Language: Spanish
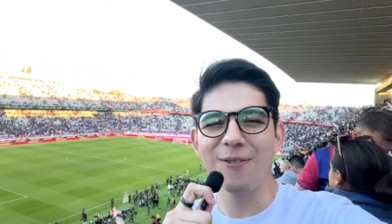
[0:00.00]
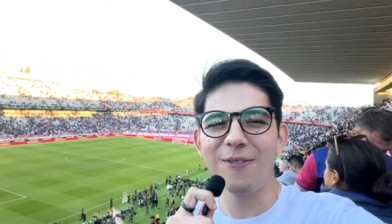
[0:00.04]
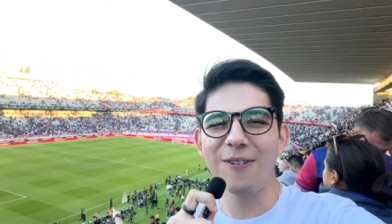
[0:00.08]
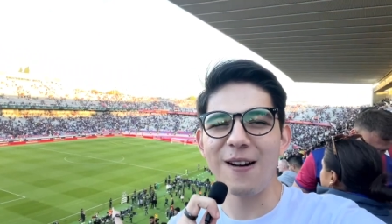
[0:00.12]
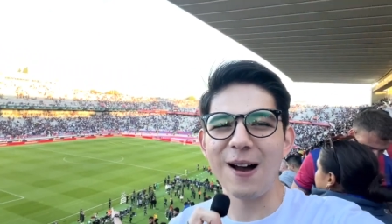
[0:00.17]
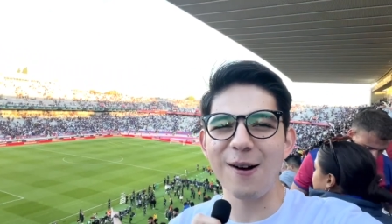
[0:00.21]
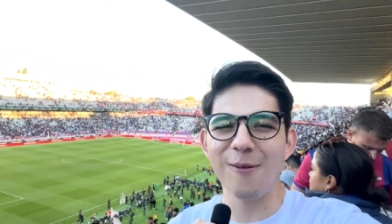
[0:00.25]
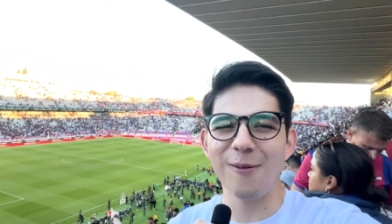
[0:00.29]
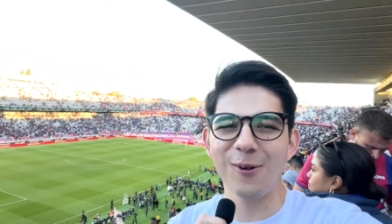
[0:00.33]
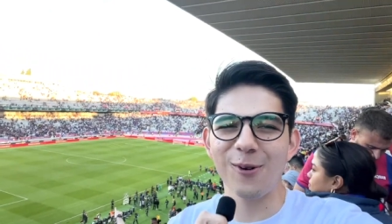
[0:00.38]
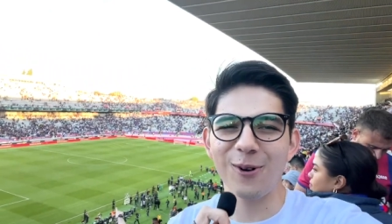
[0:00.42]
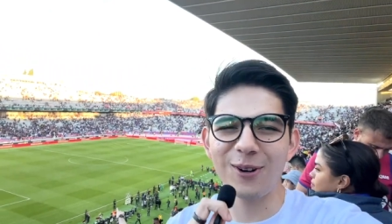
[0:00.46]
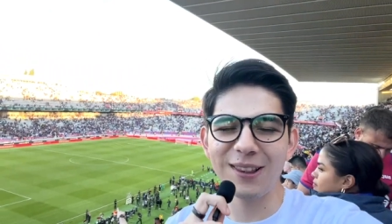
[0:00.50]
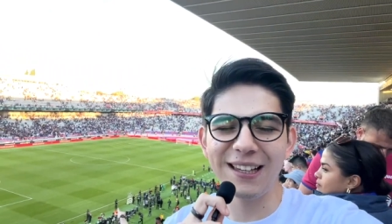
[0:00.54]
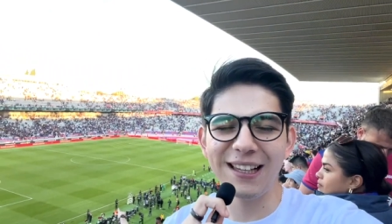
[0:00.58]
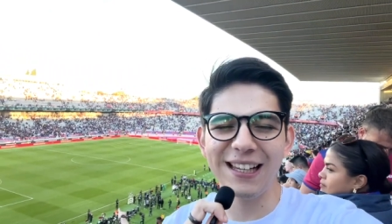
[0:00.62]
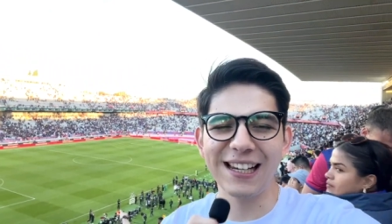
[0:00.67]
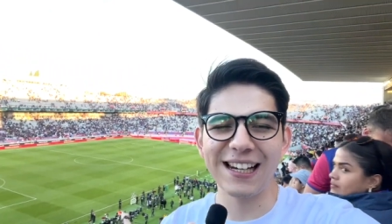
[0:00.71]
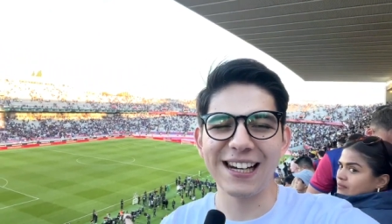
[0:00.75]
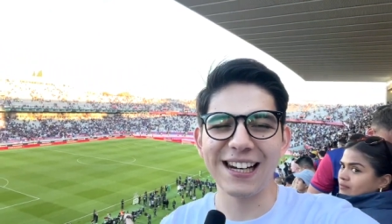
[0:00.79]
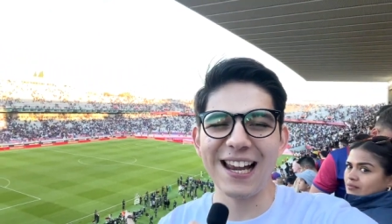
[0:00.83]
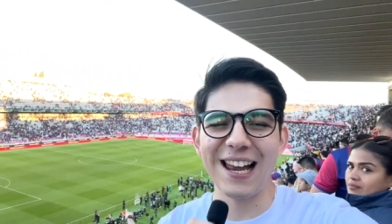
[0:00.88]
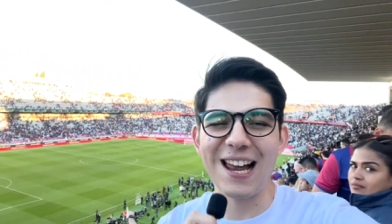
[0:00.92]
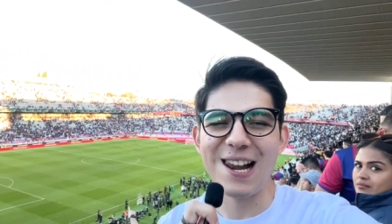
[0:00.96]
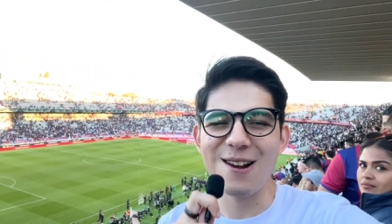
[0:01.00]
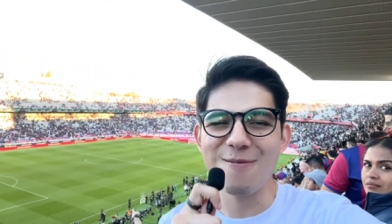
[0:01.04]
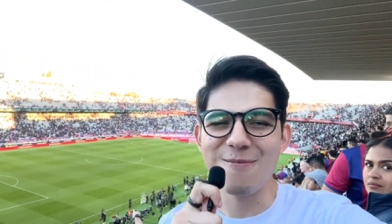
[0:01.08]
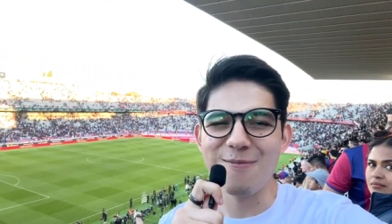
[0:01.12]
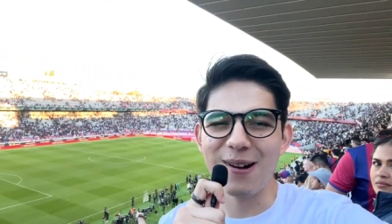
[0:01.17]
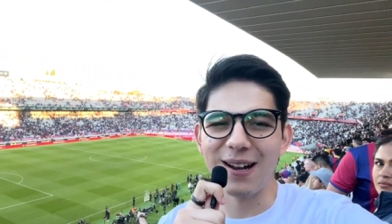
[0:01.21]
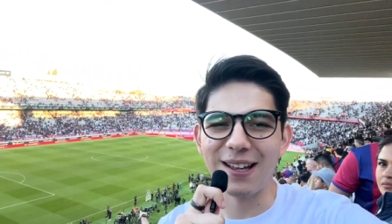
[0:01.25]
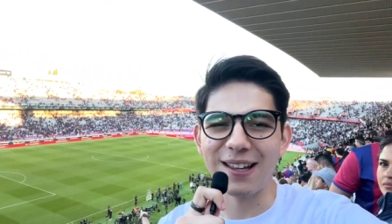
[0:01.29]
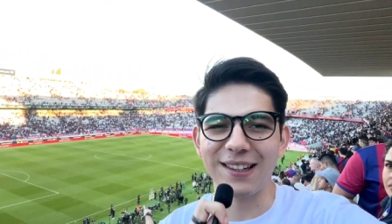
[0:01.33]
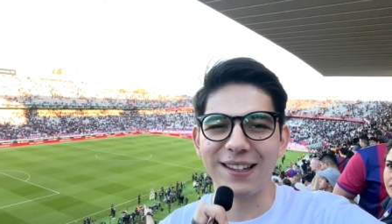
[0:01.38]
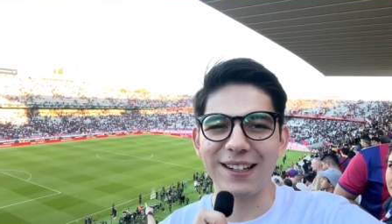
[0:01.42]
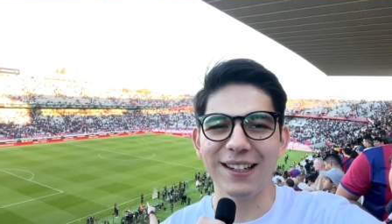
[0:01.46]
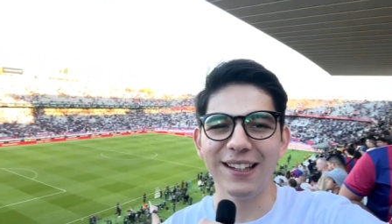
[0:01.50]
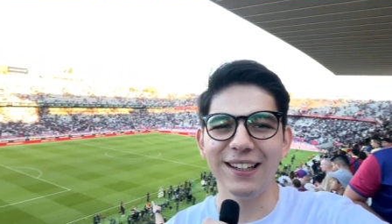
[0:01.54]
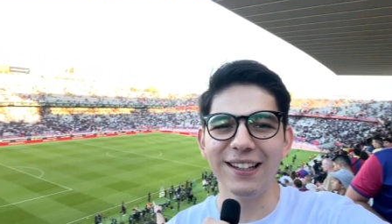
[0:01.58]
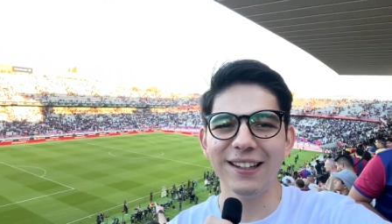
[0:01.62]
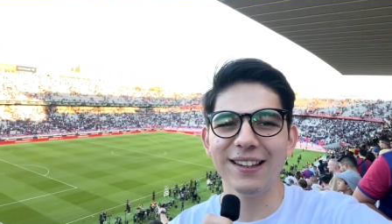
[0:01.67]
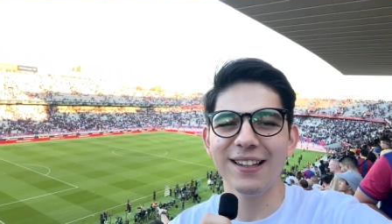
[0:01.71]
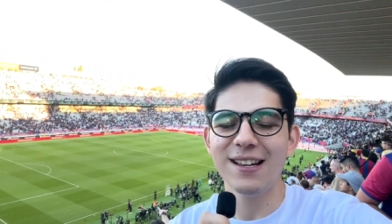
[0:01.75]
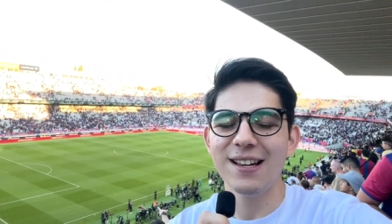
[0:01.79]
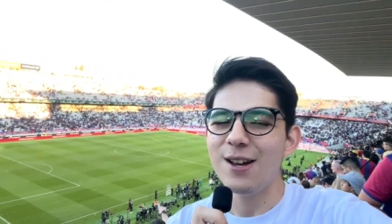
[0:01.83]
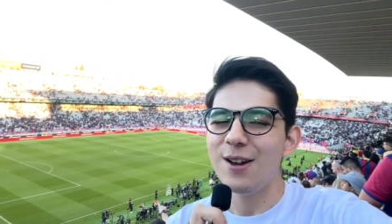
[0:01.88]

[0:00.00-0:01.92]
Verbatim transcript: favor del Real Madrid.